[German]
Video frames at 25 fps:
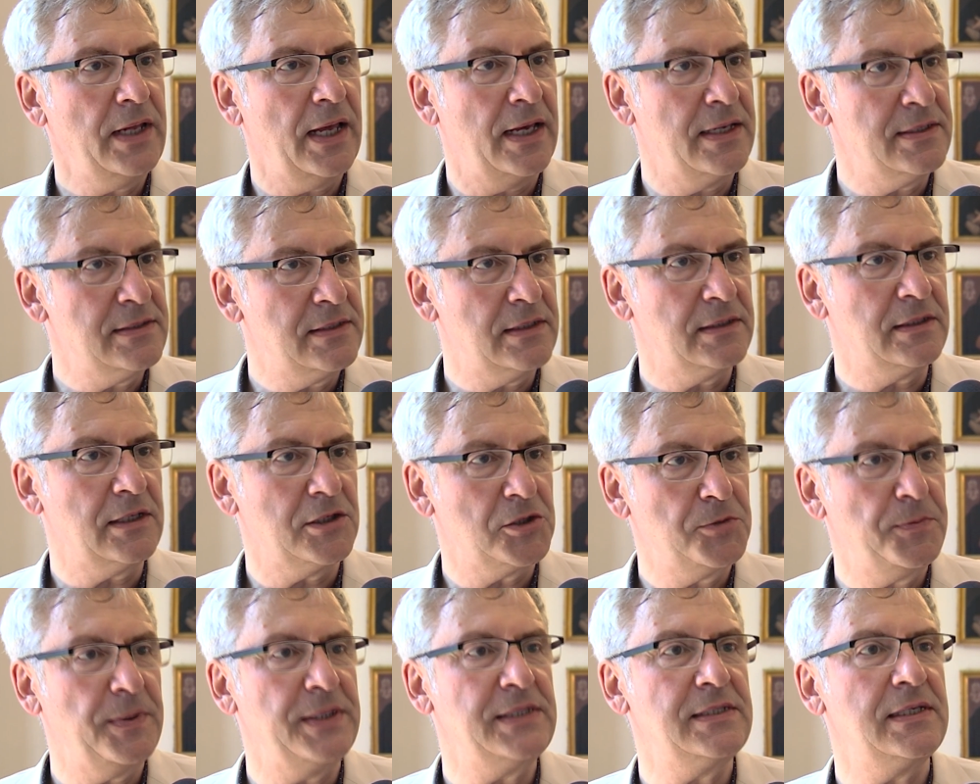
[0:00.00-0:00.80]
er ist ja
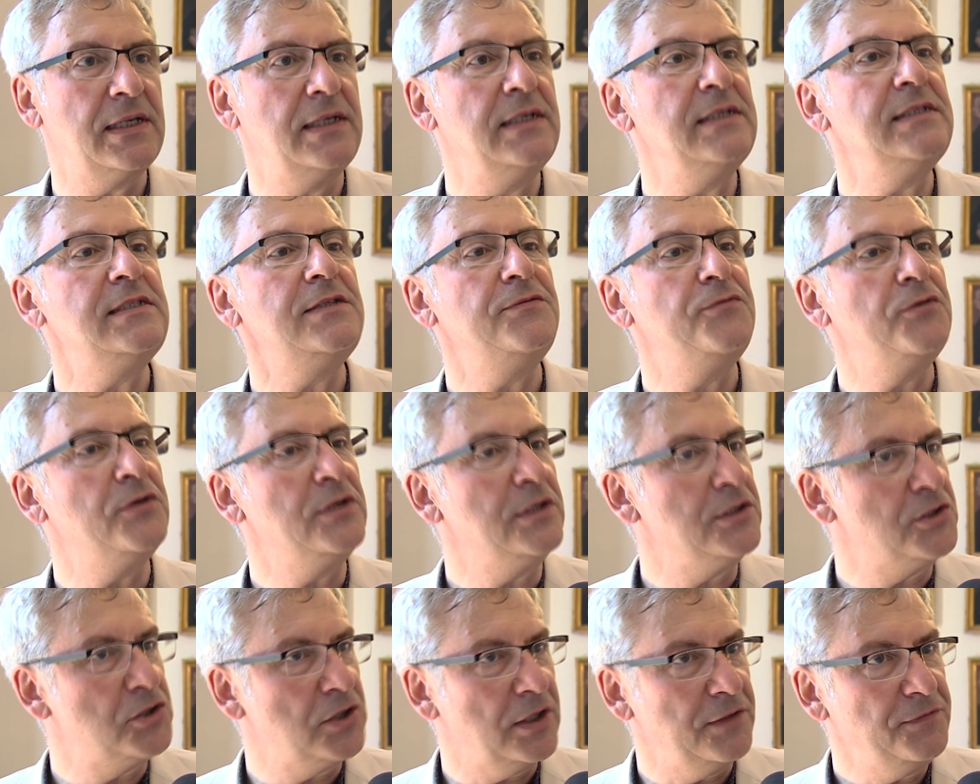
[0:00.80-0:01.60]
der Spezialist für
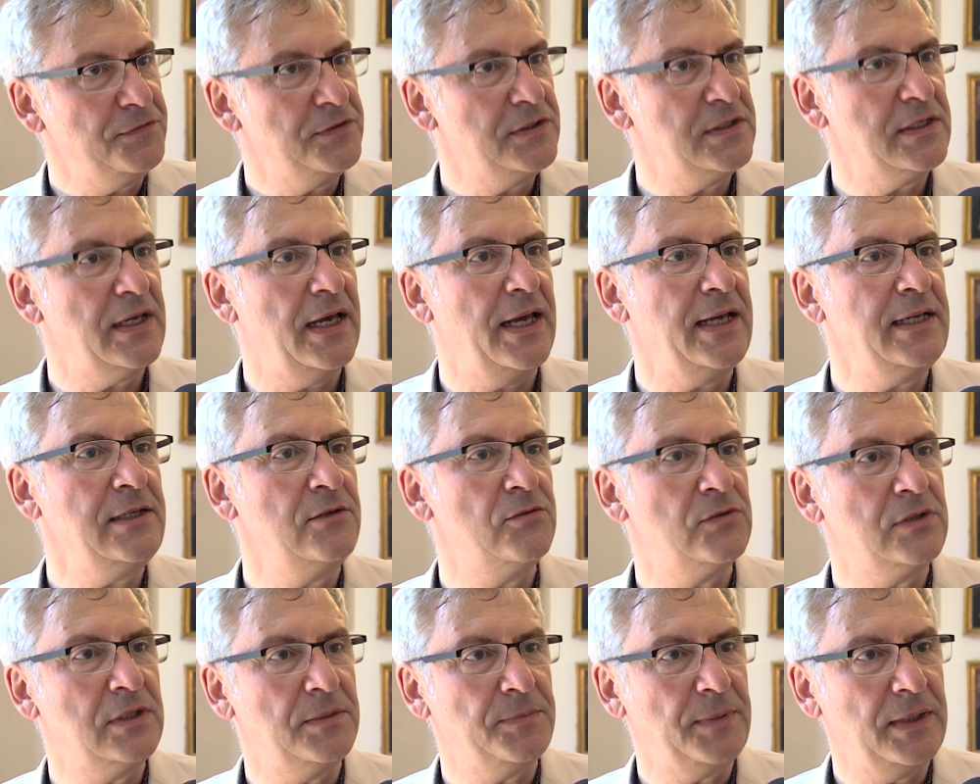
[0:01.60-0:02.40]
die
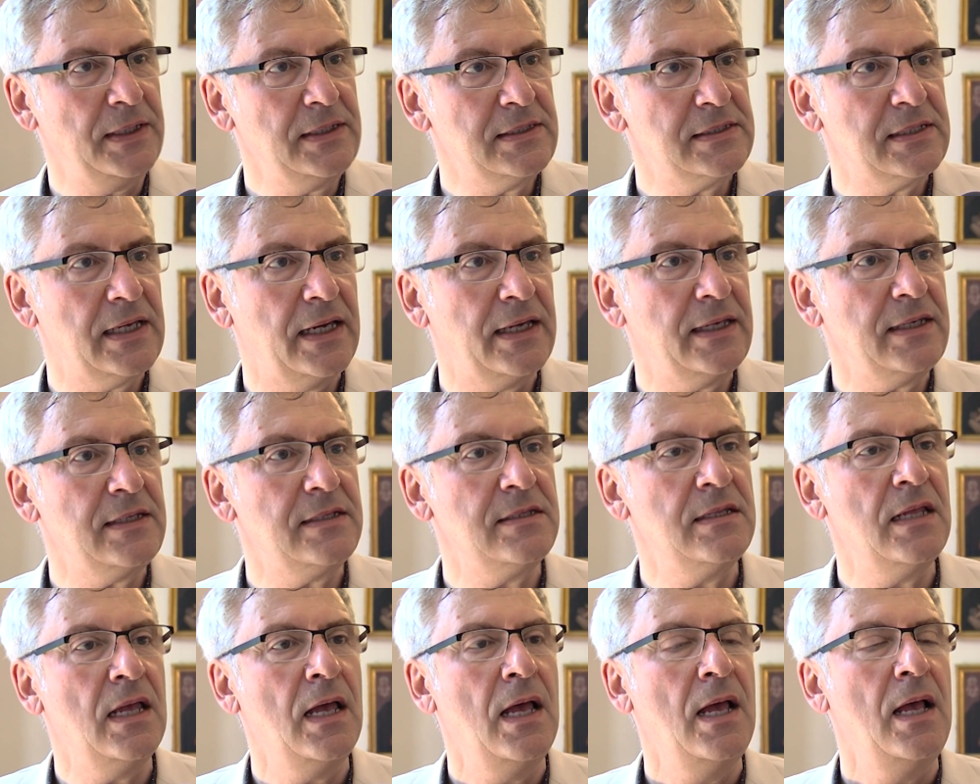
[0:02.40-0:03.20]
Schriftzeichen und die
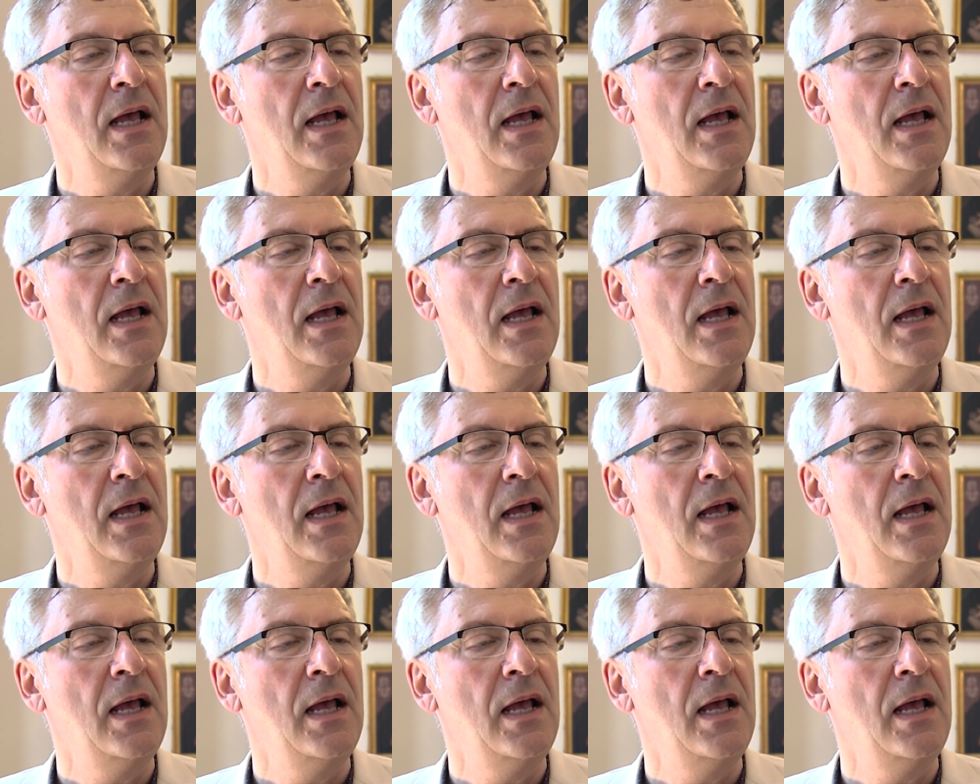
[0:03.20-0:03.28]
Bildzeichen